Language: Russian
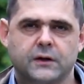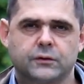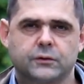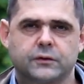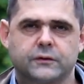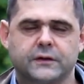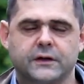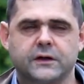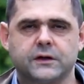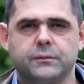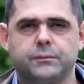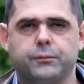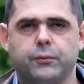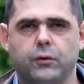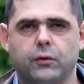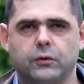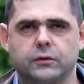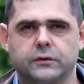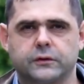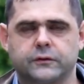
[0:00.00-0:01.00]
То есть они
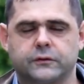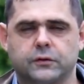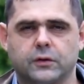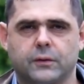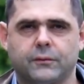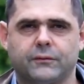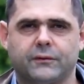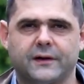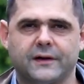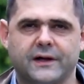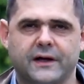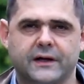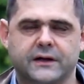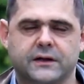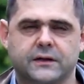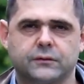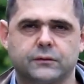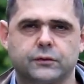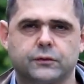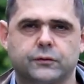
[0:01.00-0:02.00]
полностью
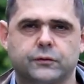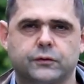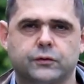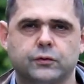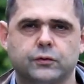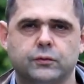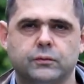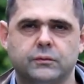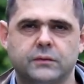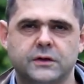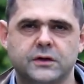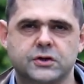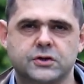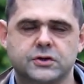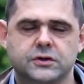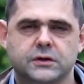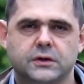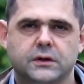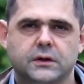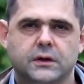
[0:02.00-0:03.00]
обволакивают всю
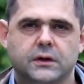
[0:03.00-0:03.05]
мышь